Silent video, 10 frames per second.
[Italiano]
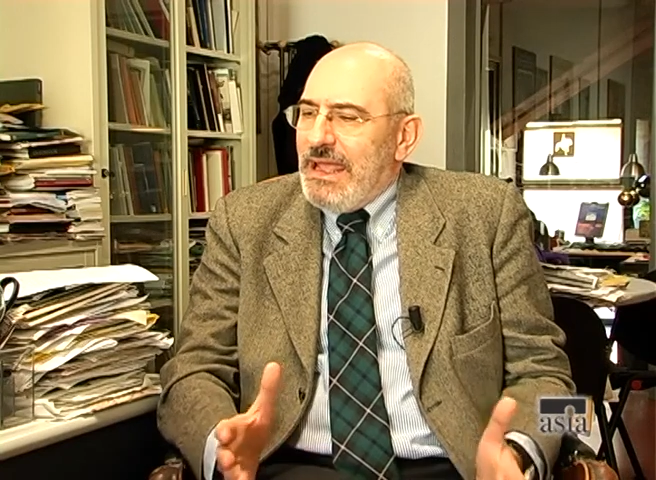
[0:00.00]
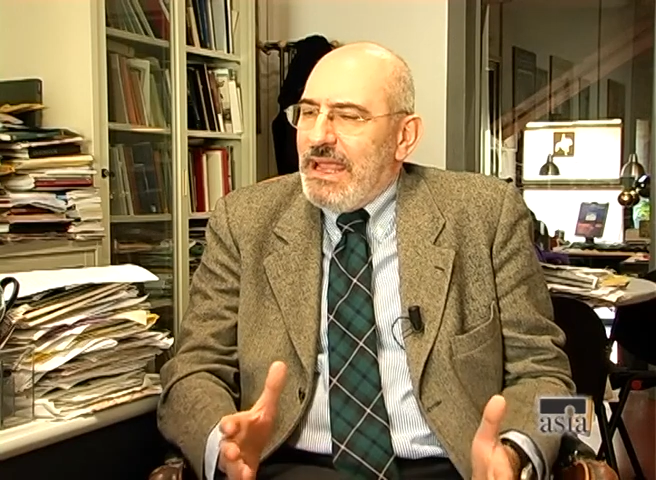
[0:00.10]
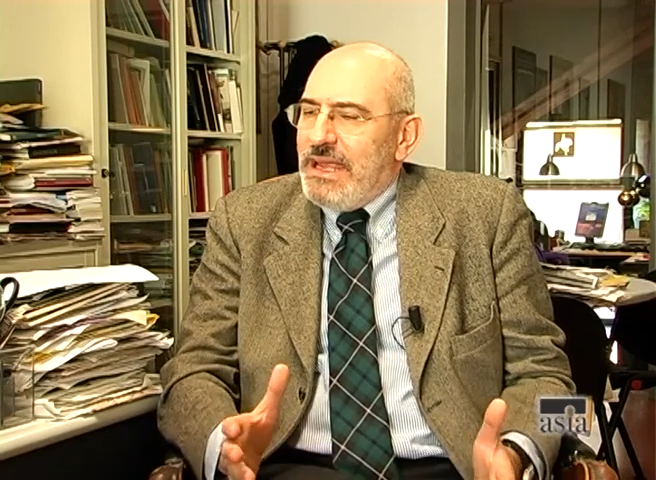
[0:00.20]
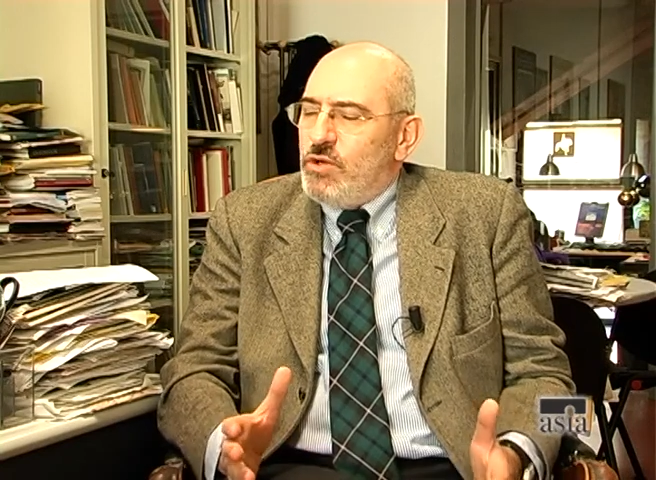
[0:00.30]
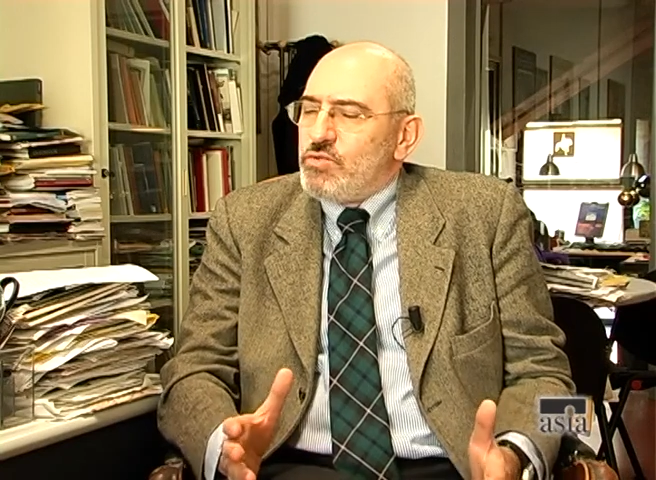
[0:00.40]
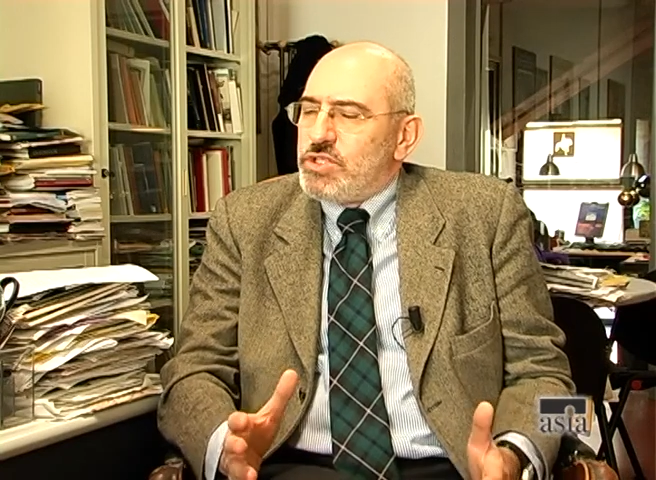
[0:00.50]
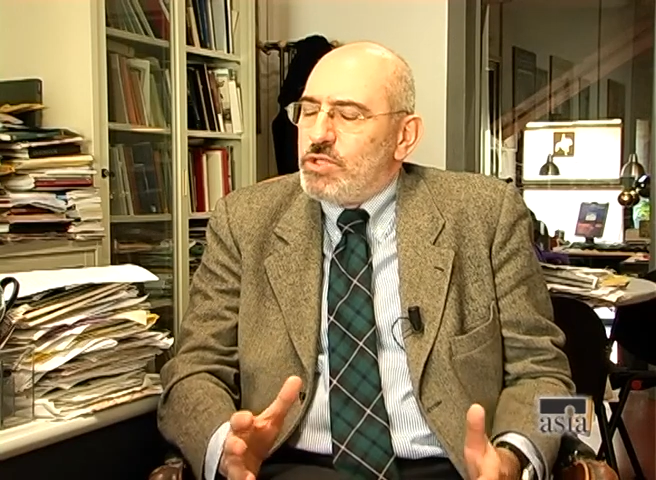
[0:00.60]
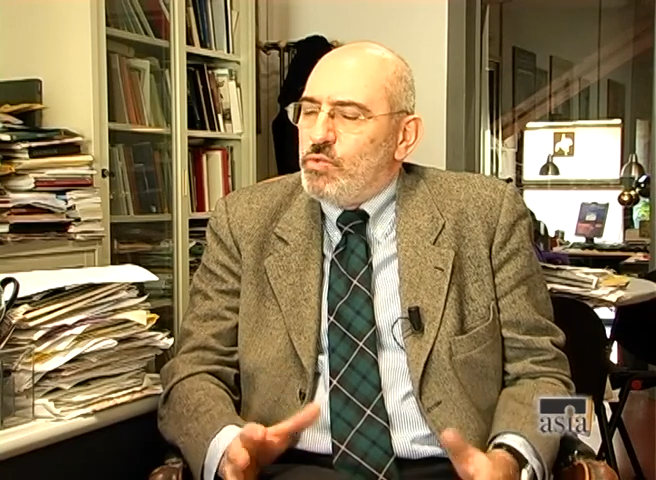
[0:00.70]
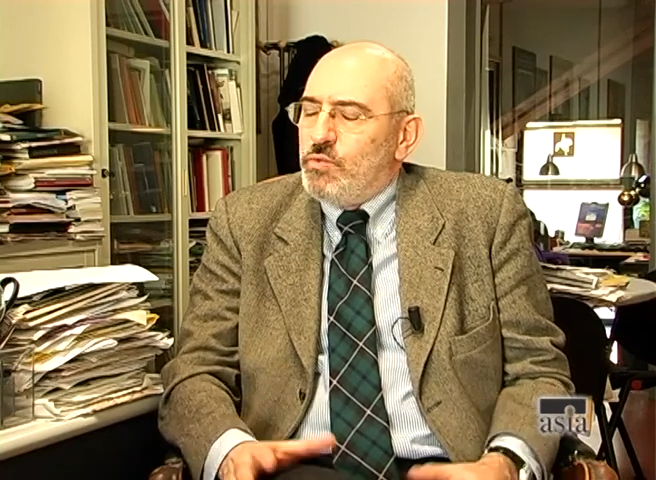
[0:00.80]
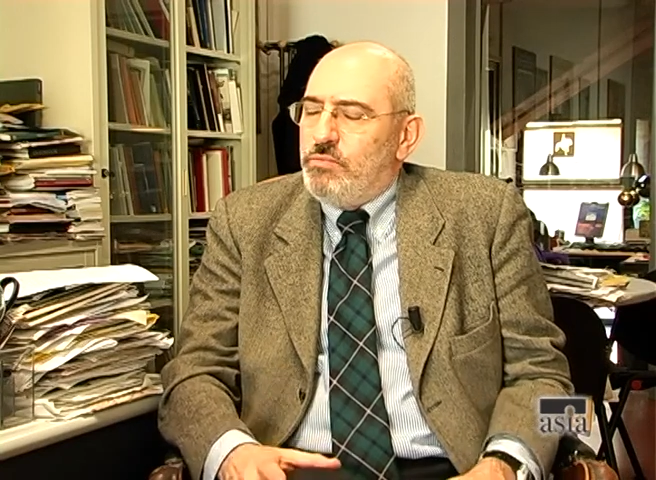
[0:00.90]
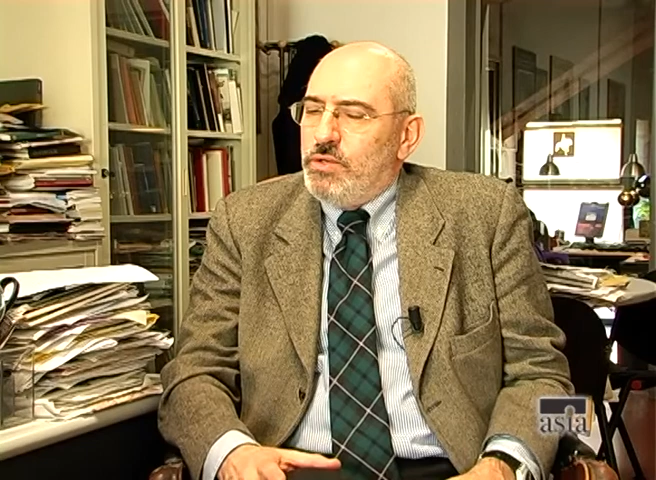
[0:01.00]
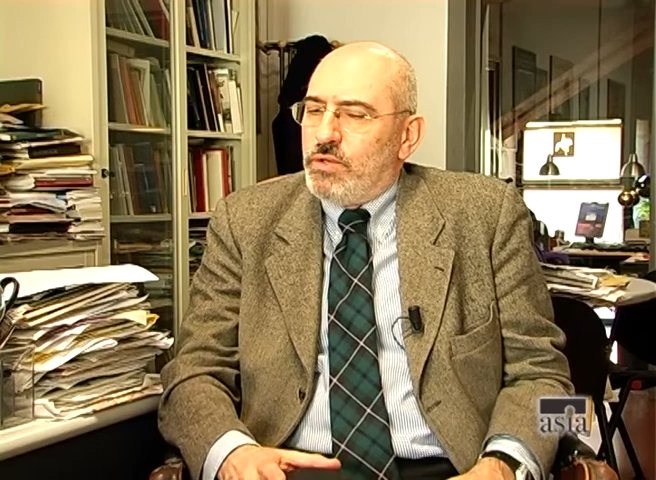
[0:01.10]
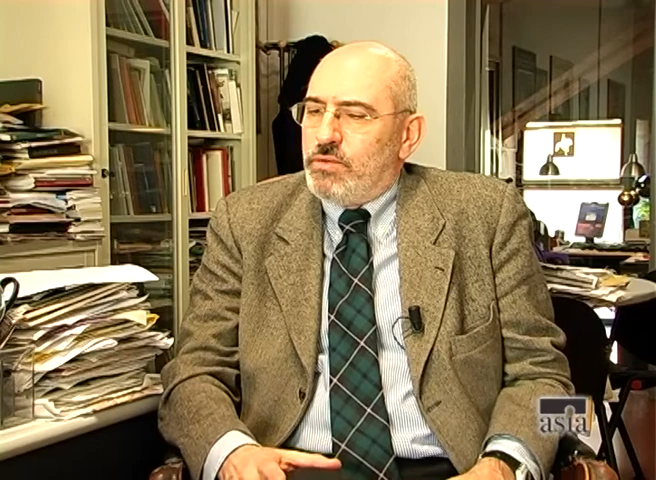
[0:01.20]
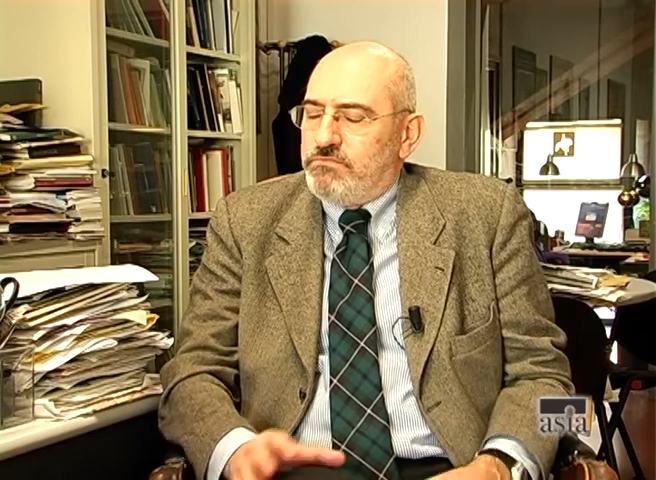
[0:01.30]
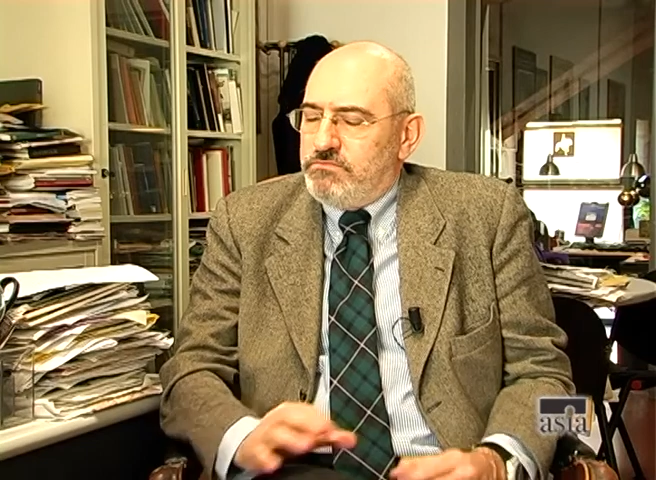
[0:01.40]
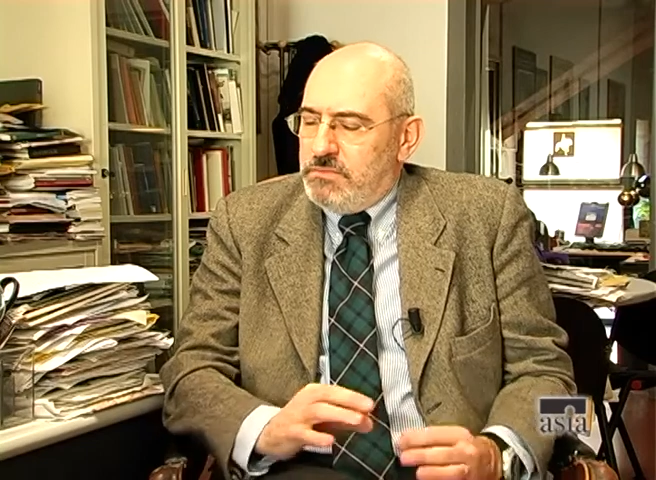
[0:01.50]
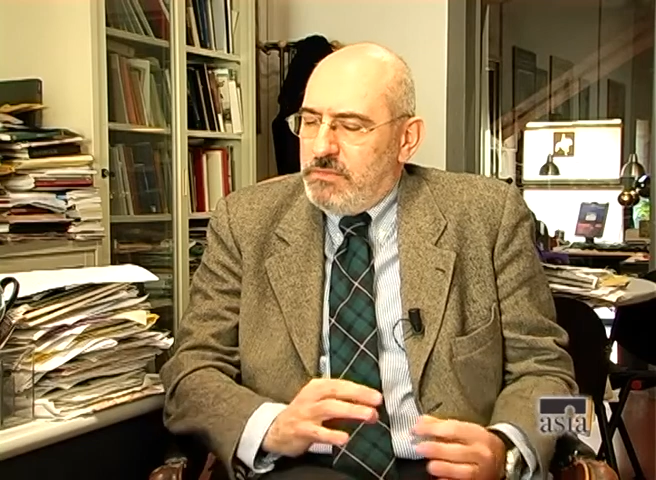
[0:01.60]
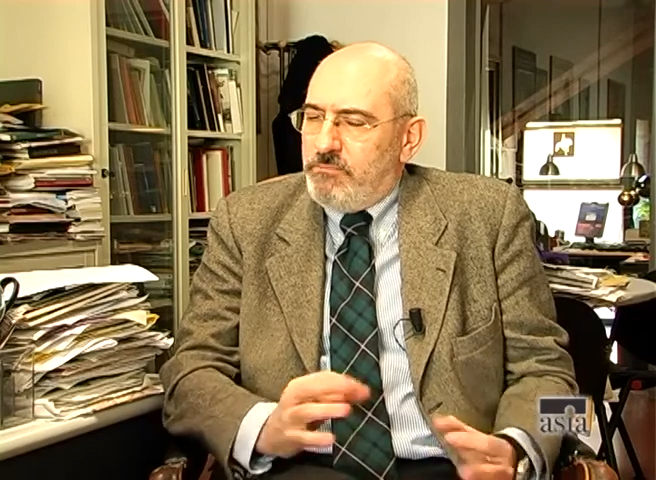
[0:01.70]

E non c'è dubbio, il